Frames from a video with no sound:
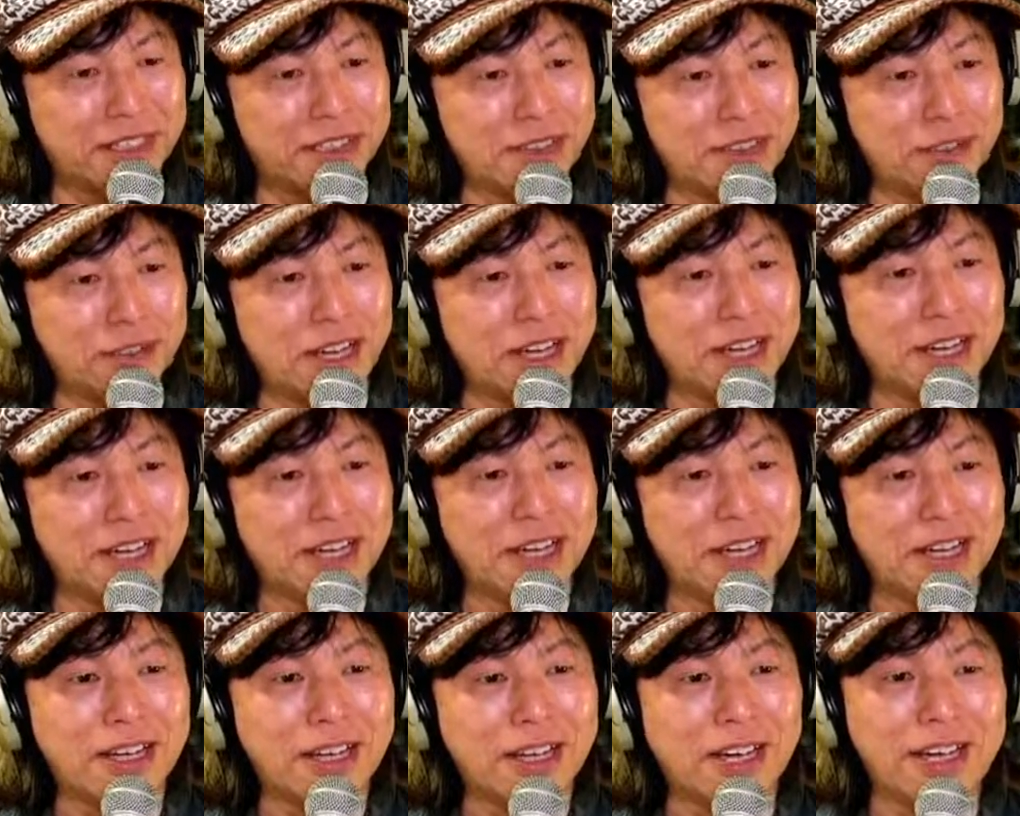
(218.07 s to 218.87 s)
というか、
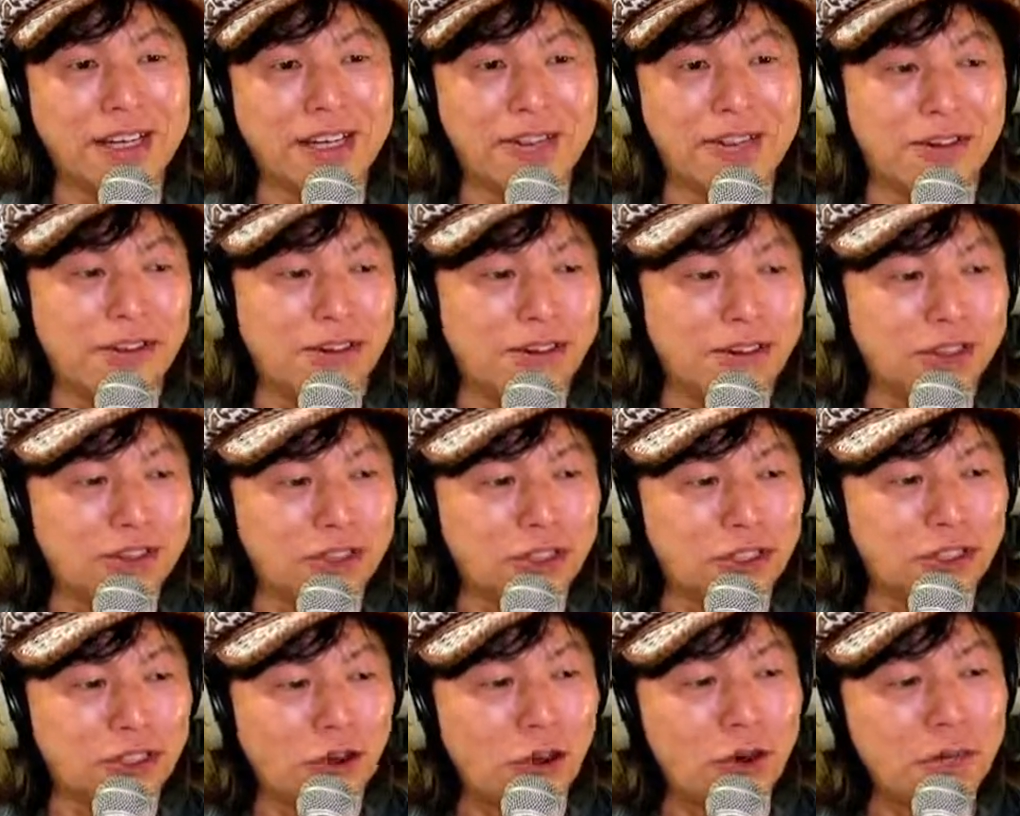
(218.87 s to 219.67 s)
あのー、
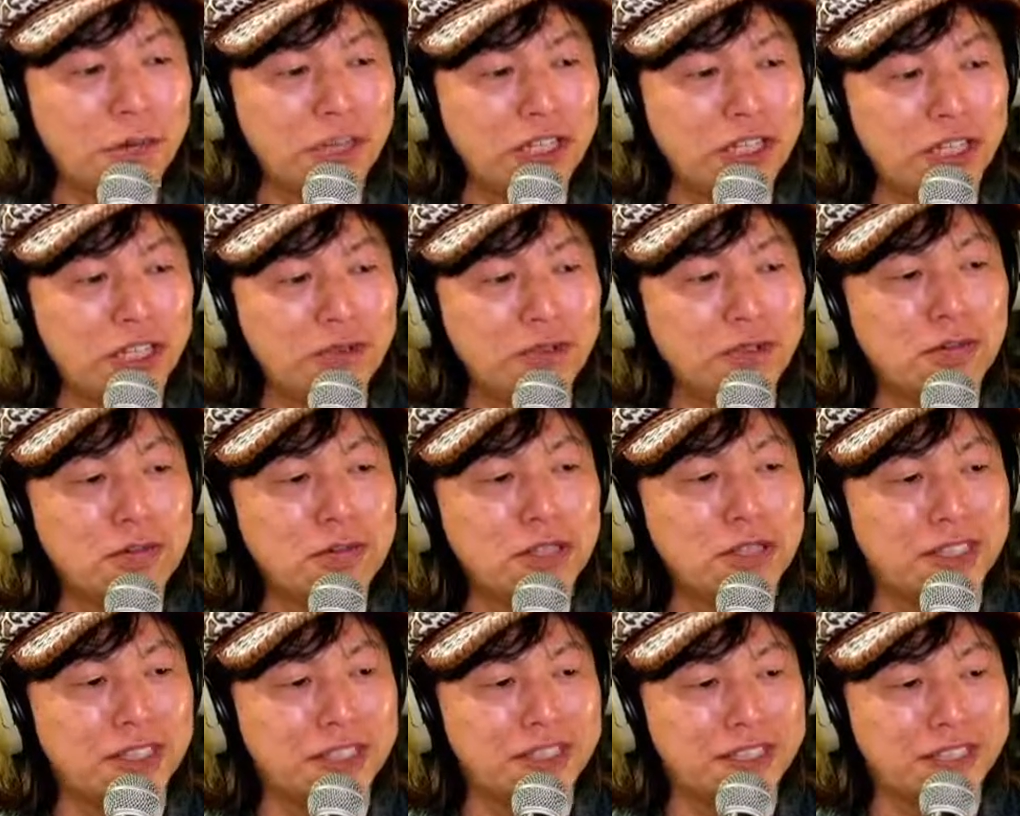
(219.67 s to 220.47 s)
ちょっと
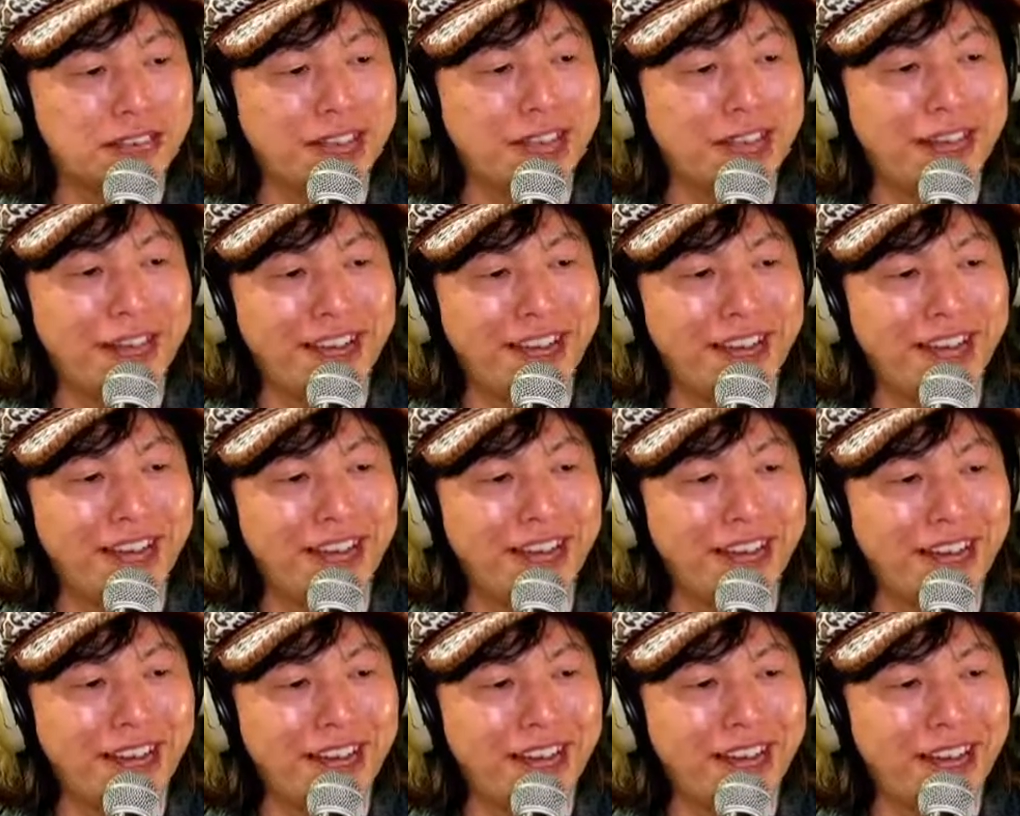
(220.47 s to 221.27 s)
オープニングムービーをですね、
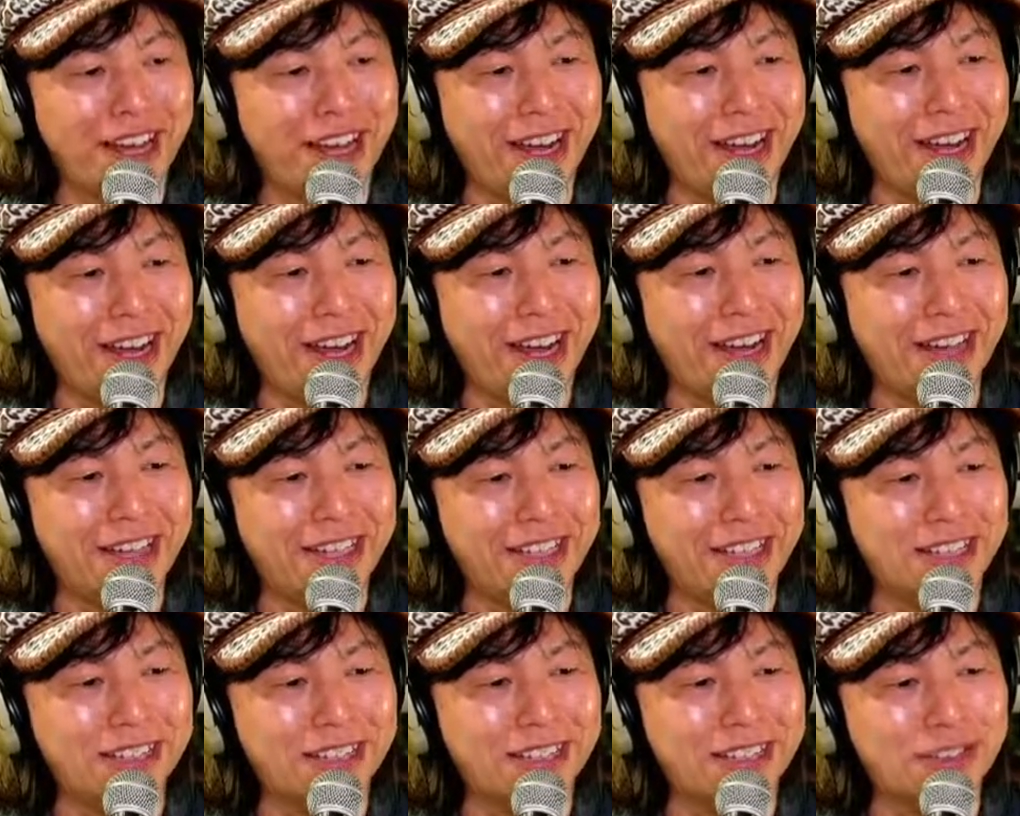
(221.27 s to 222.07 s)

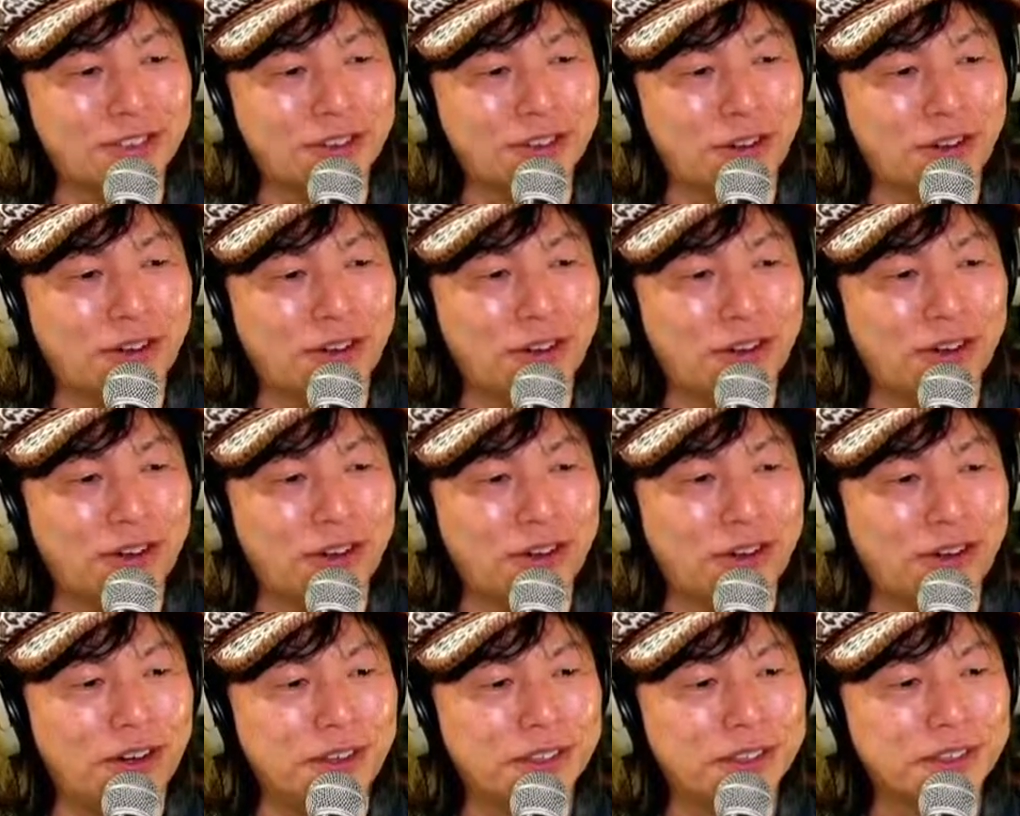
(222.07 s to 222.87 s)
えー、ちょっ
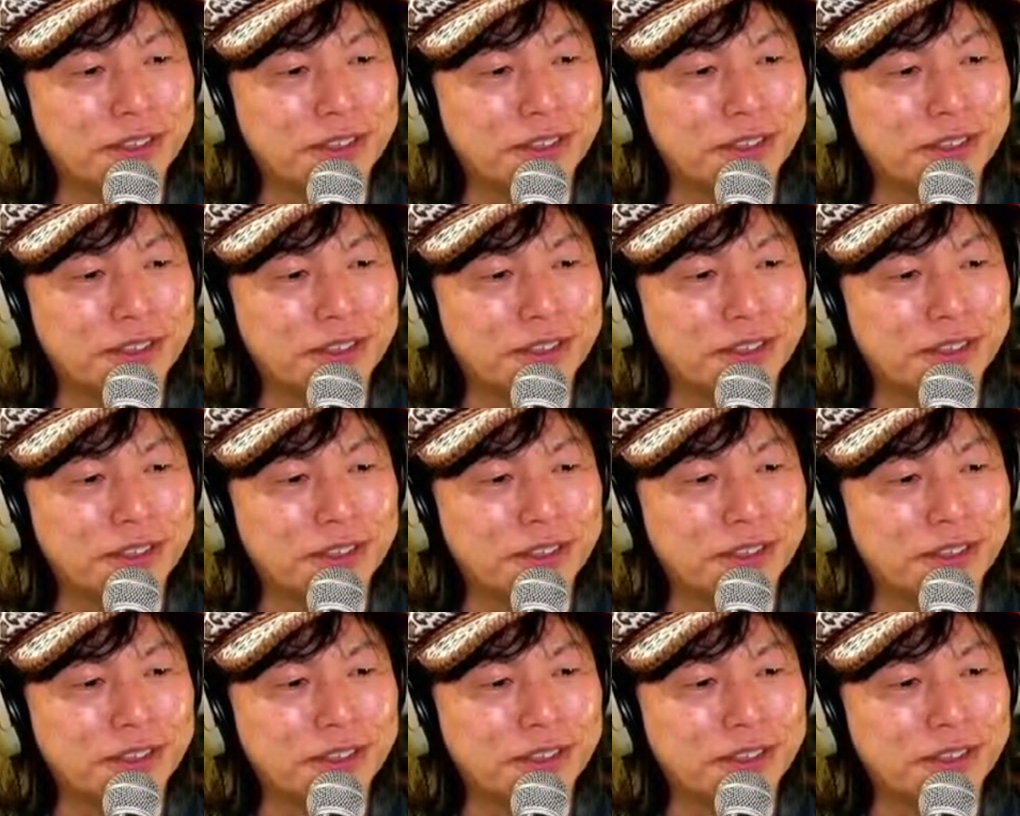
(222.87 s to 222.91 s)
と、